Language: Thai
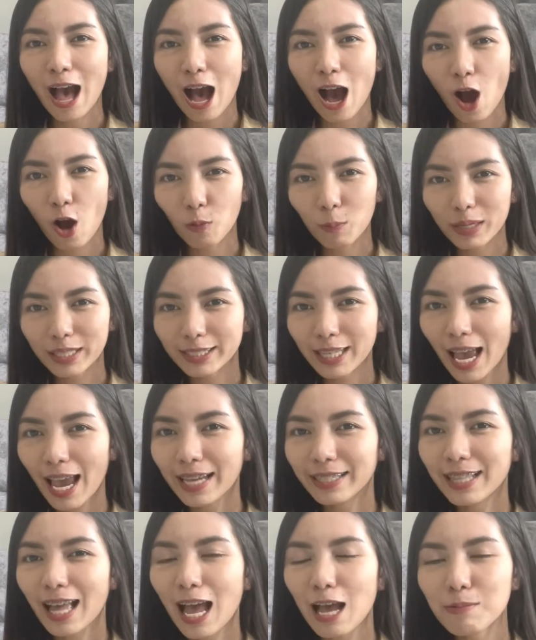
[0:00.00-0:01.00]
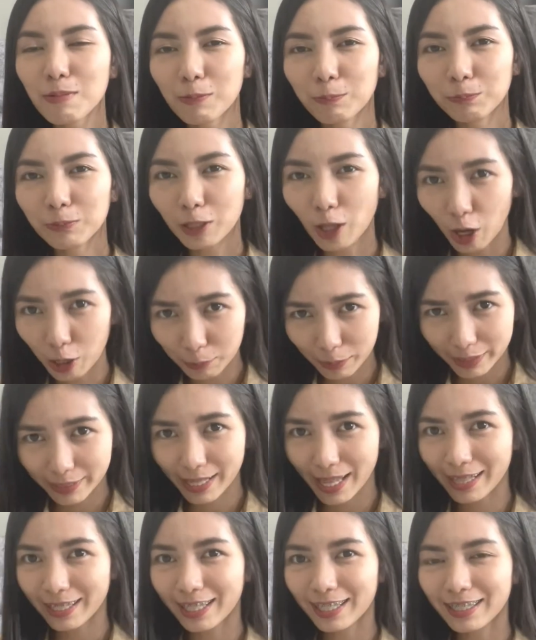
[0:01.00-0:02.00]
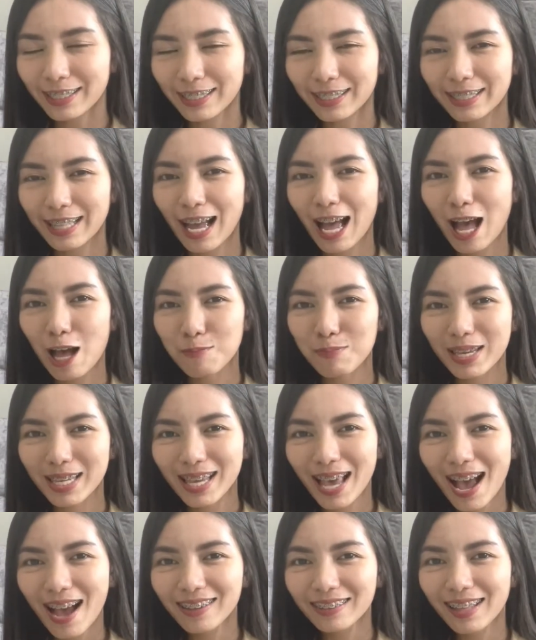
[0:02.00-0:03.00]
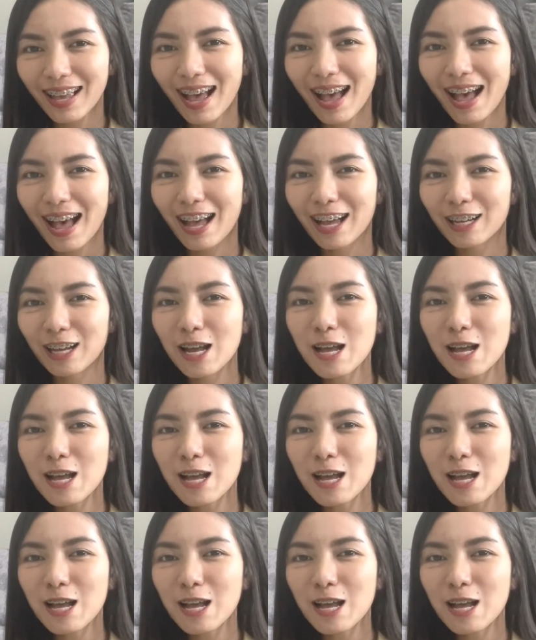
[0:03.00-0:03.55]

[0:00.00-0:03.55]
เอาไปใช้ได้แบบร้อยเปอร์เซ็นกันเลยนะคะ ไม่ยากนะคะ